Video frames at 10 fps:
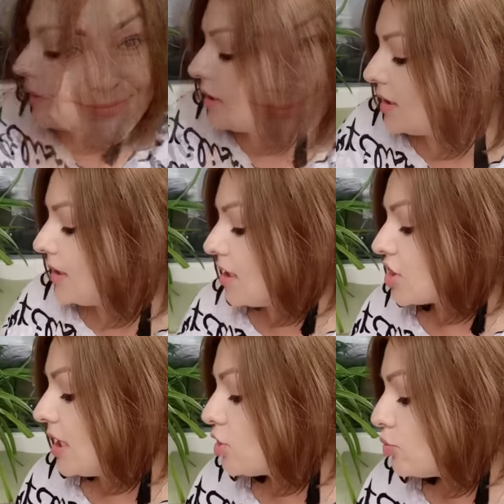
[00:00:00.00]
Поехали
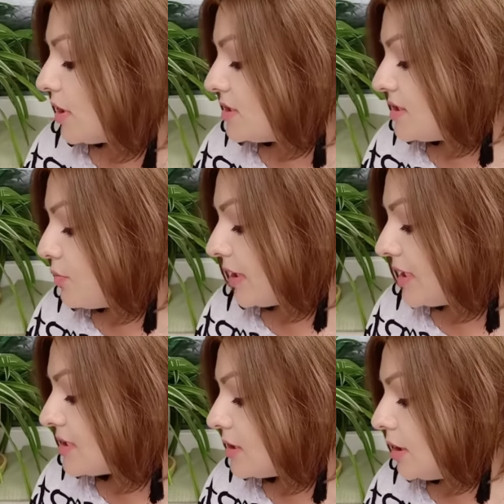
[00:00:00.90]
дальше. Дальше у меня здесь
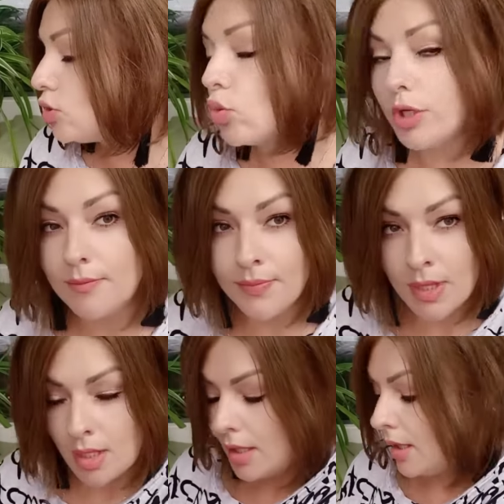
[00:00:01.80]
пакет с едой.
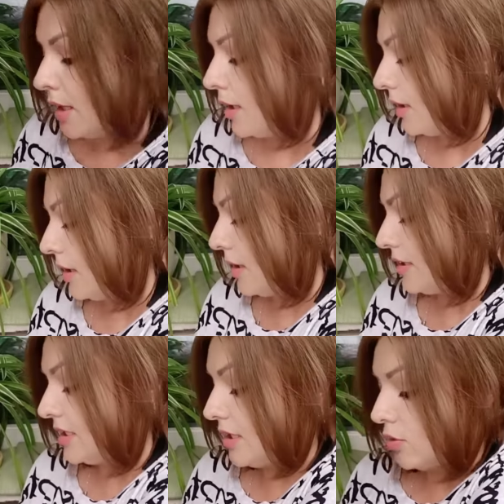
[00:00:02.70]

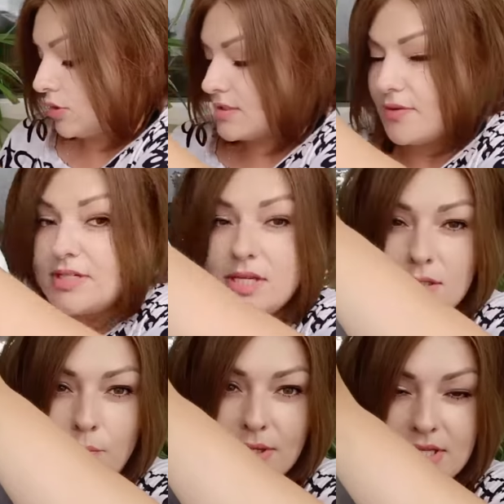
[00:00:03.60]
Еда у нас в
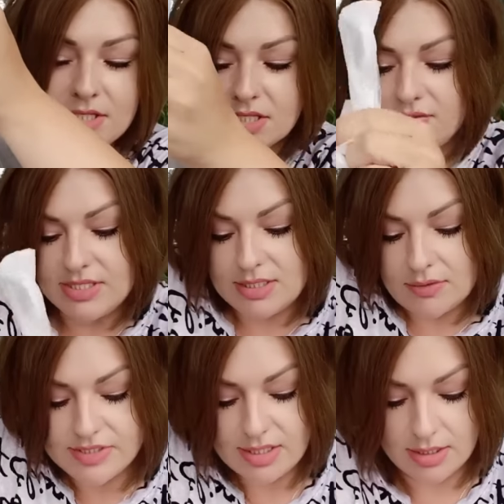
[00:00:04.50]
отдельном пакетике, всегда
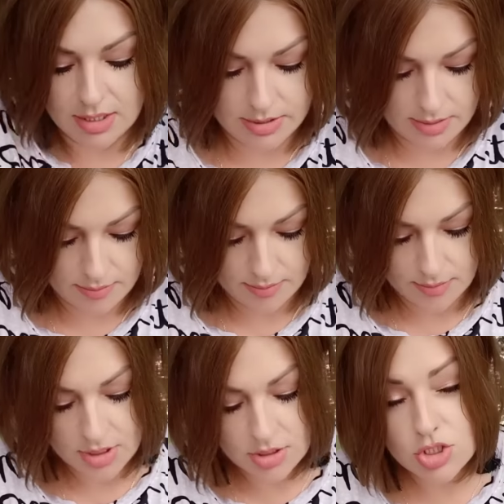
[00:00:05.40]
в заказе.
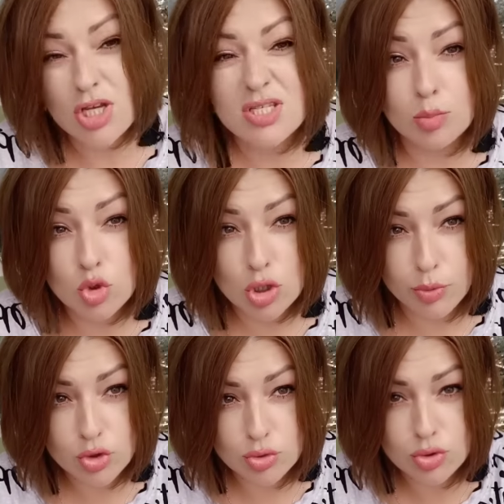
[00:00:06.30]
И сейчас немножко
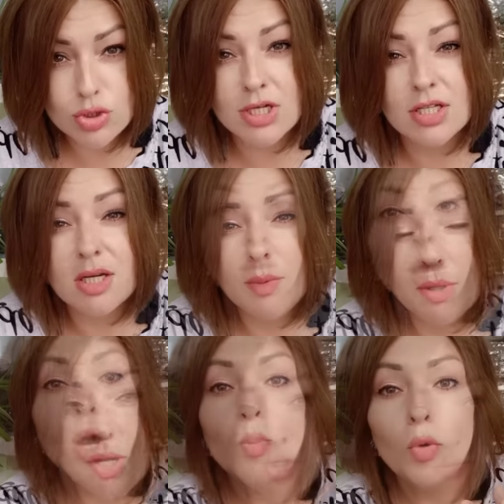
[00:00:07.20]
пошуршу за кадром и
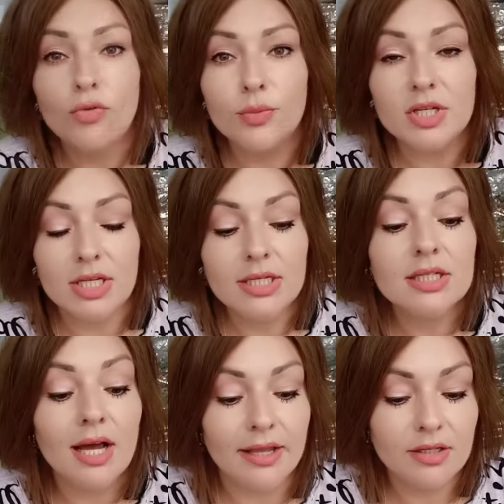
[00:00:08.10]
покажу. По Фаберлик
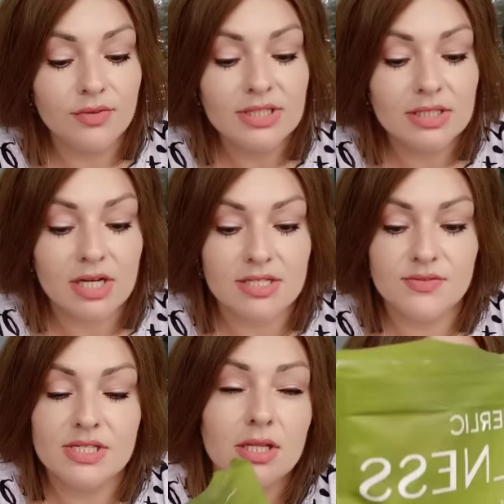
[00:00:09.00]
Лайк в этот раз
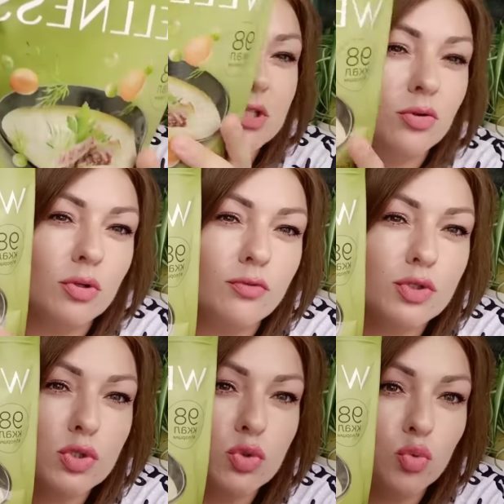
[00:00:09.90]
взяла вот такой вот
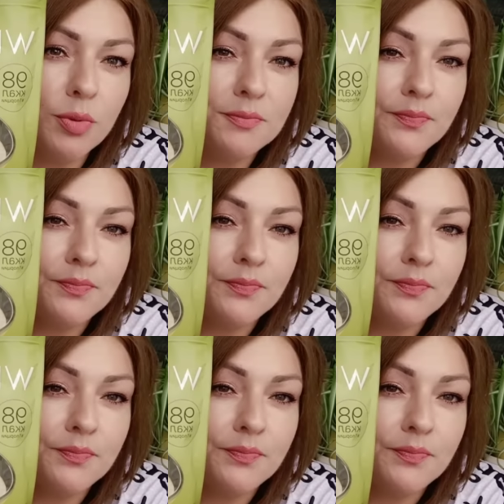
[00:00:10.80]
суп.